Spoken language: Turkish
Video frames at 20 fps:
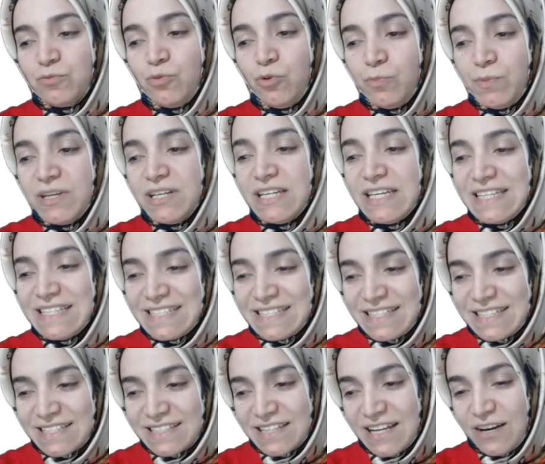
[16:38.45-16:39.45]
Bu bir
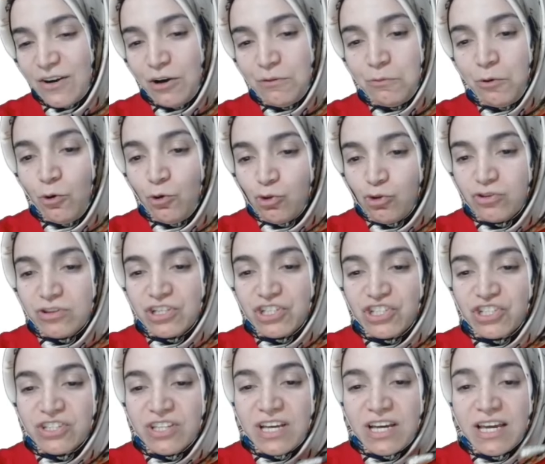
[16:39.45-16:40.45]
istisna ama onun
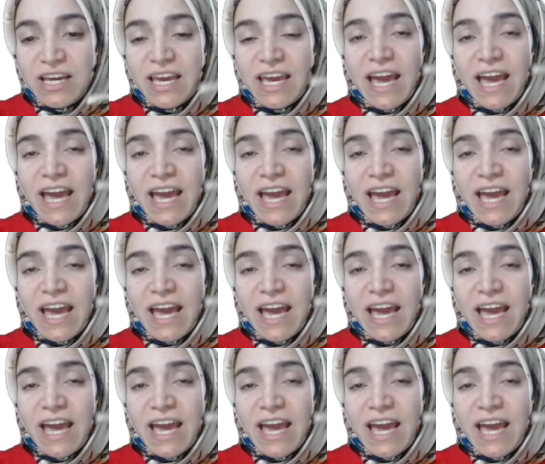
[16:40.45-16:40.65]
dışında